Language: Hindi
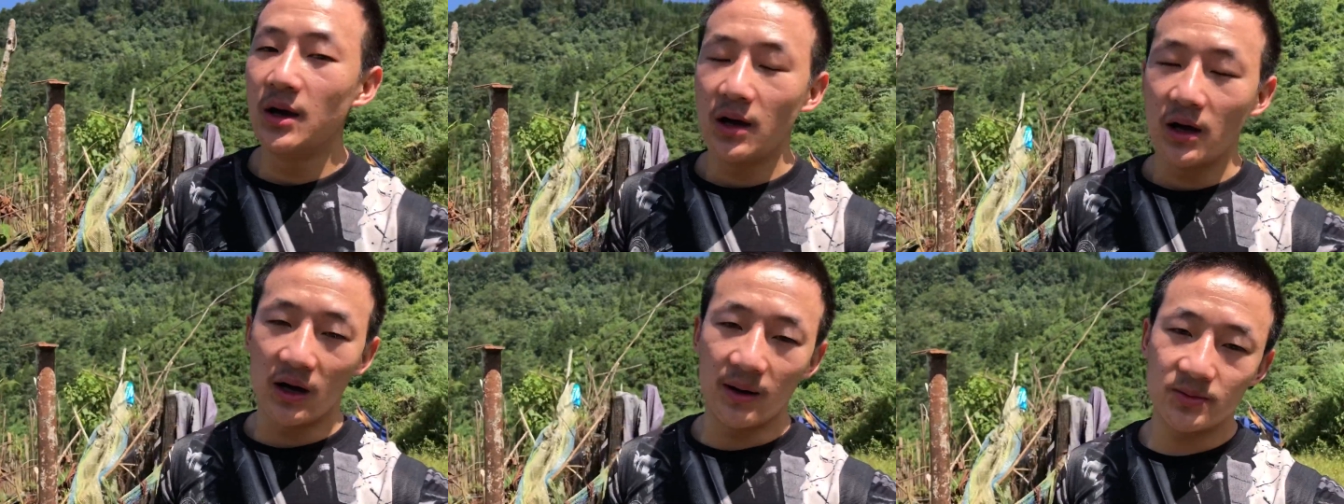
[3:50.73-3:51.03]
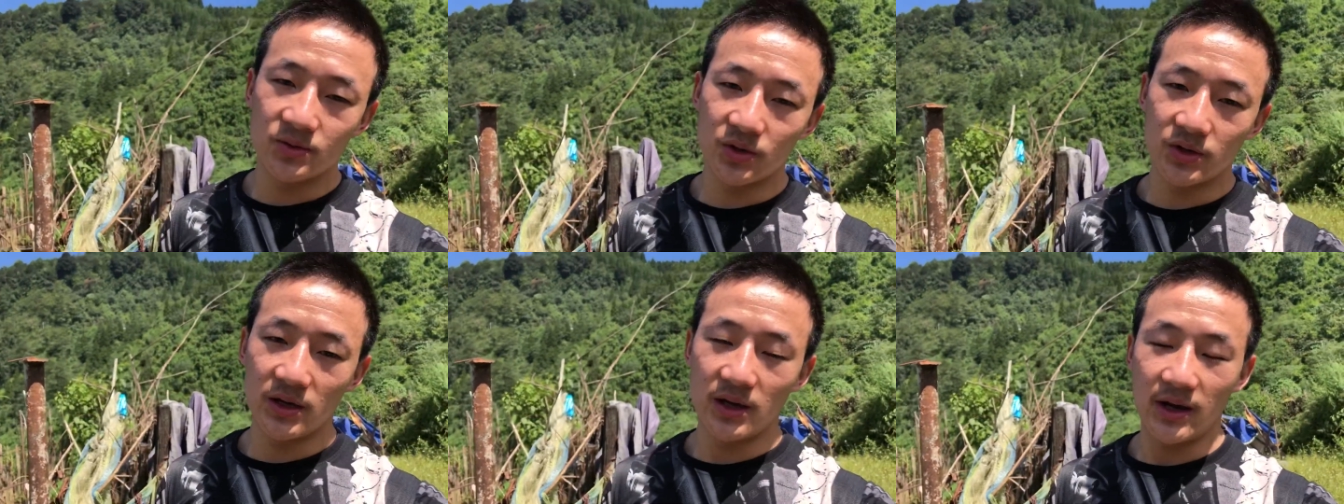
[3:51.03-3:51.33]
हम
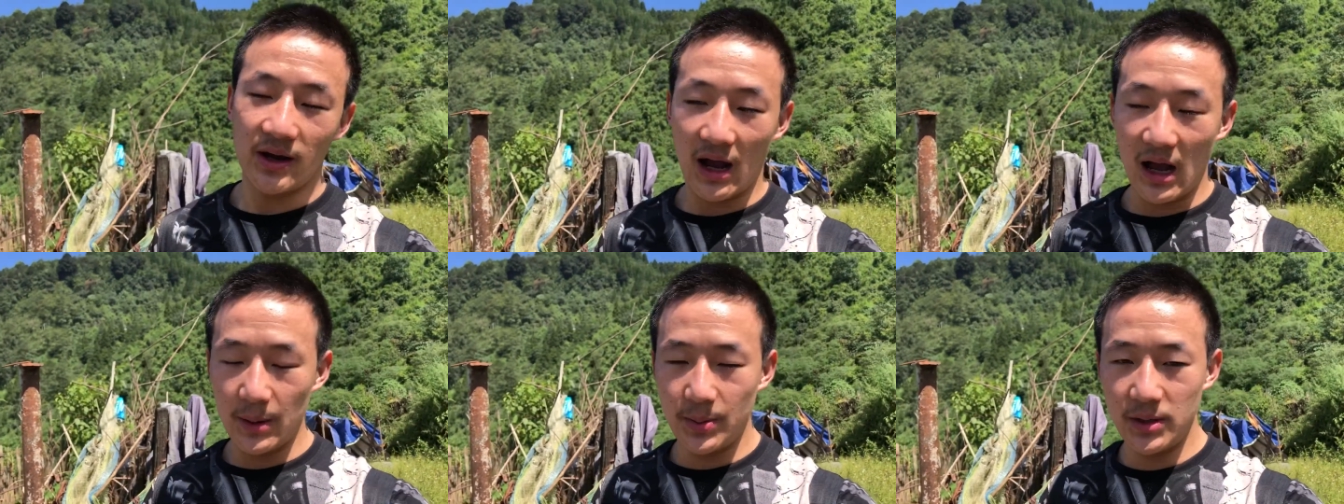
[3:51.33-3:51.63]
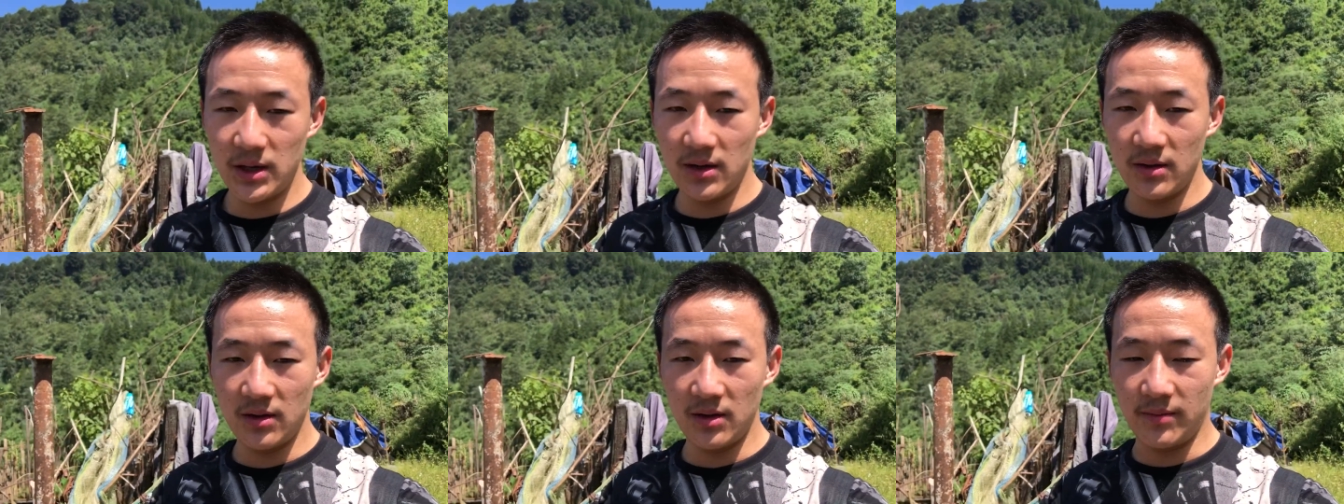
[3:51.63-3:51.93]
सोचे ये
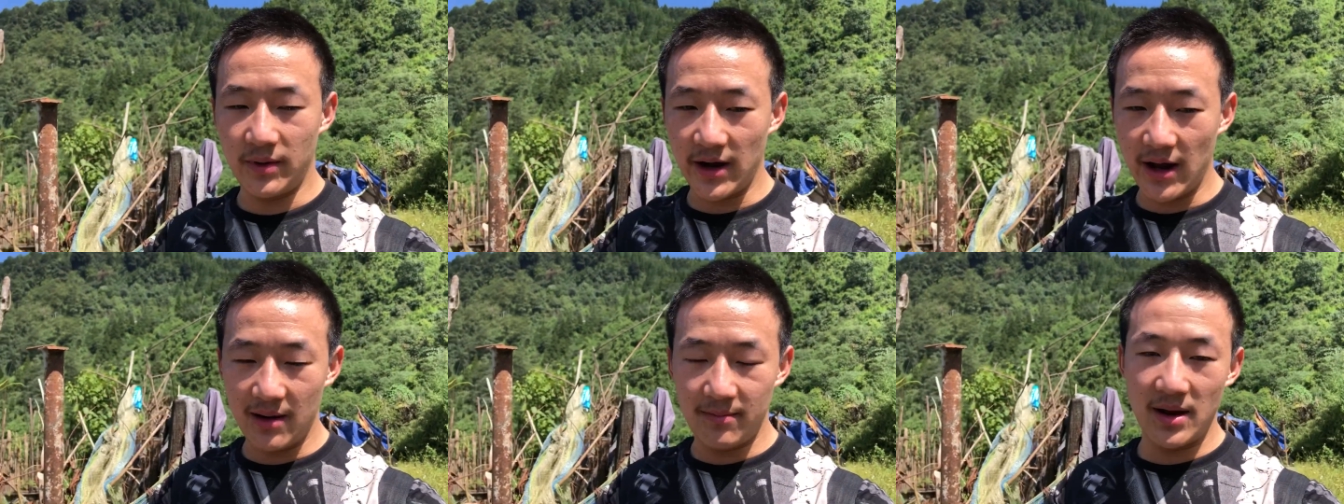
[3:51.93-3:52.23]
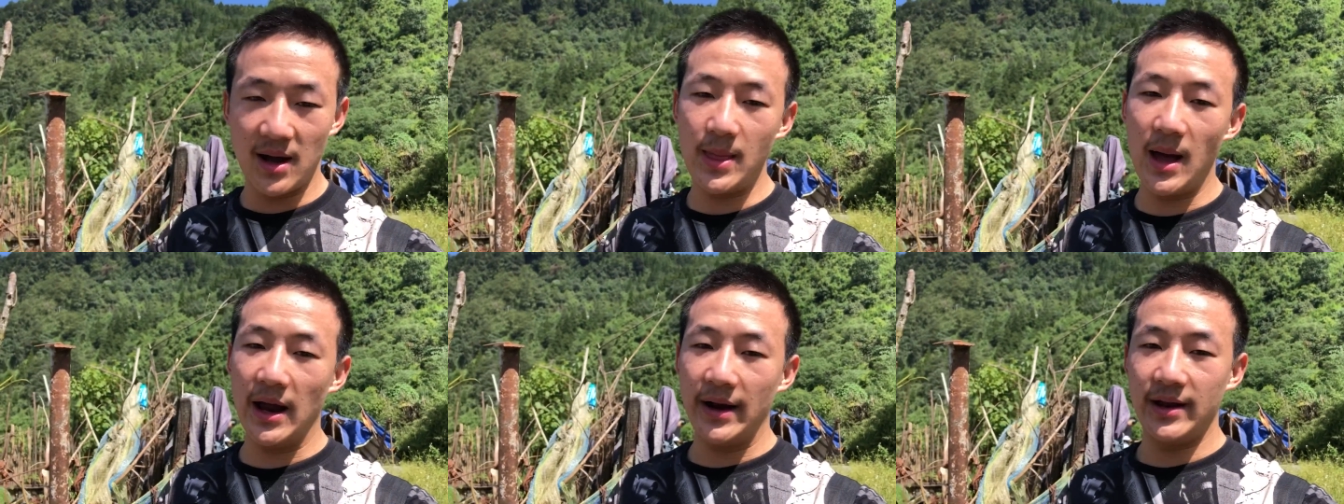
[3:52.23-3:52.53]
काफ़ी बड़ा
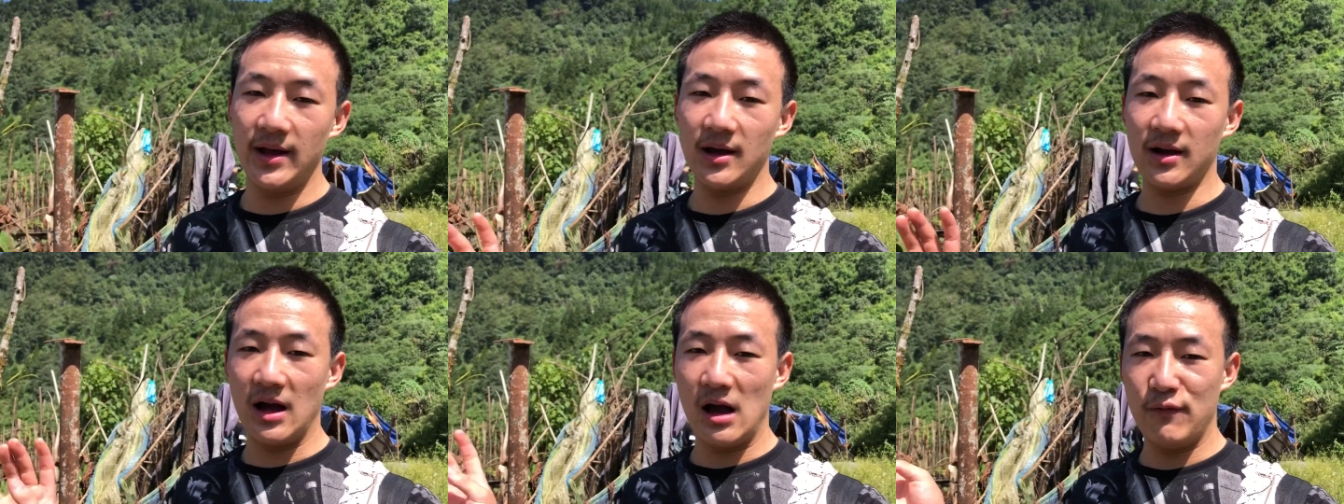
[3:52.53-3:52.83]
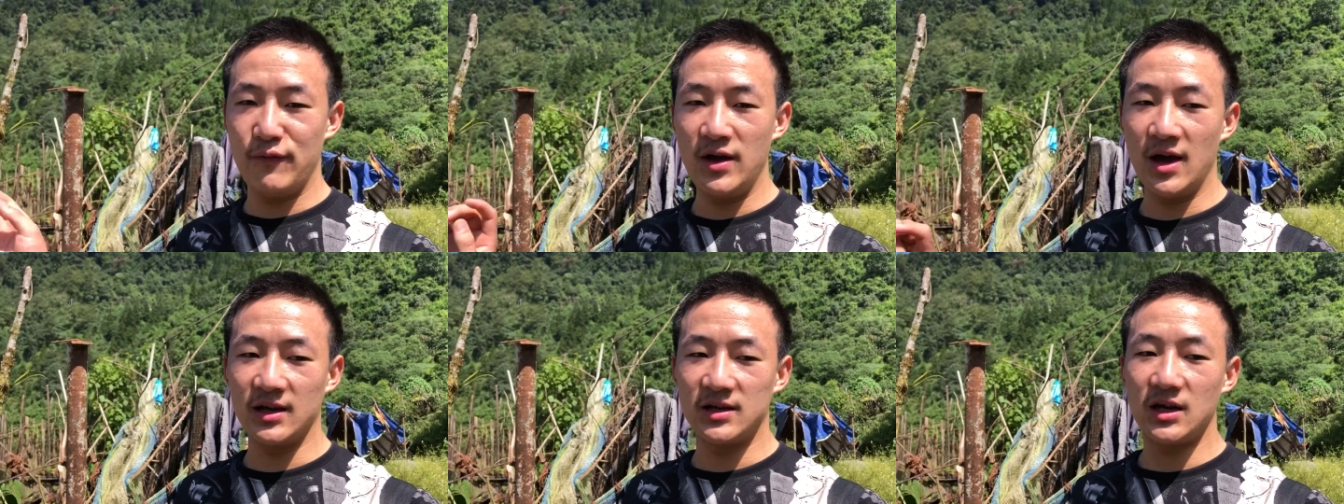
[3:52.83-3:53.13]
मैदान है
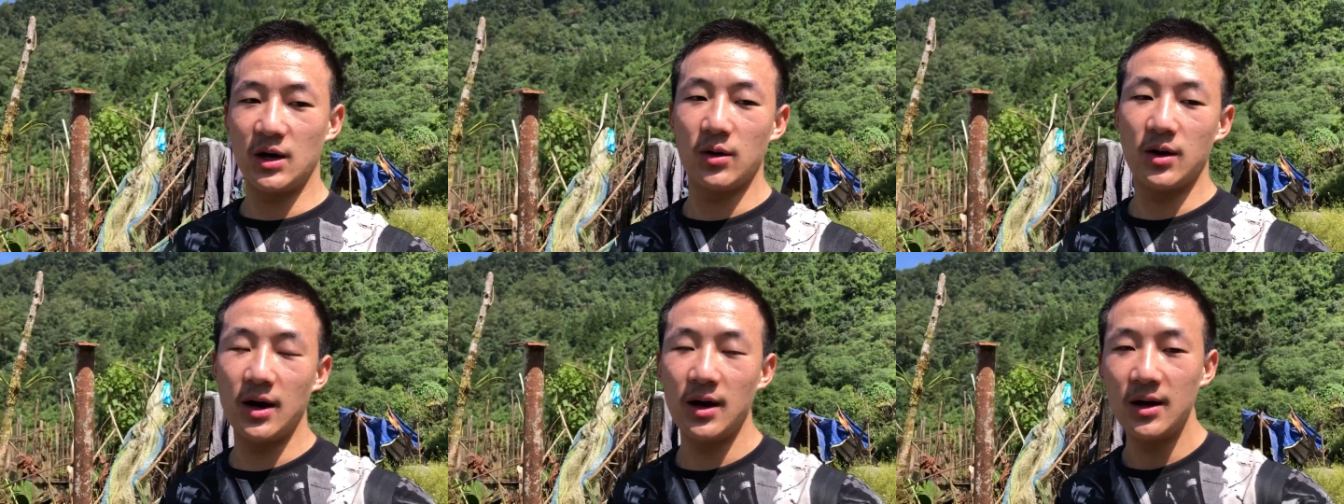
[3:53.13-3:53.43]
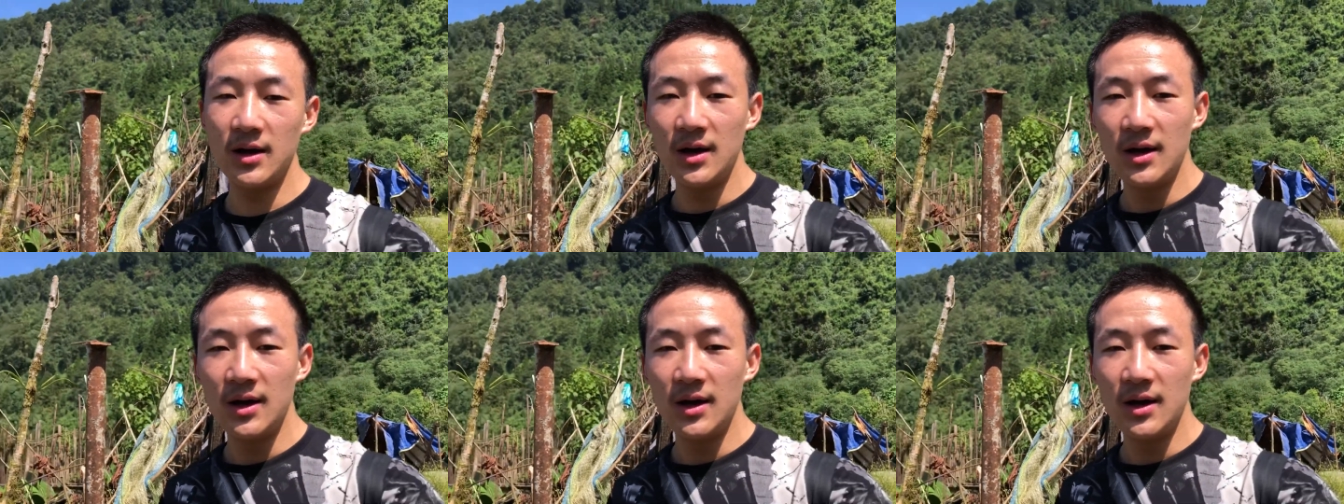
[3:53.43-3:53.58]
काफ़ी अच्छा होगा